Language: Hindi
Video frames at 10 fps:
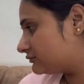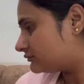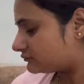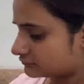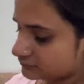
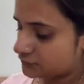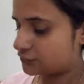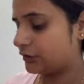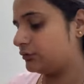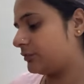चला
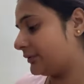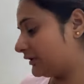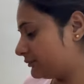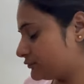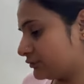चलो अपन
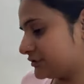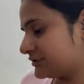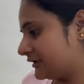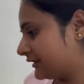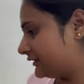अब सोने
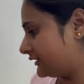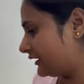चल रहे हैं ठीक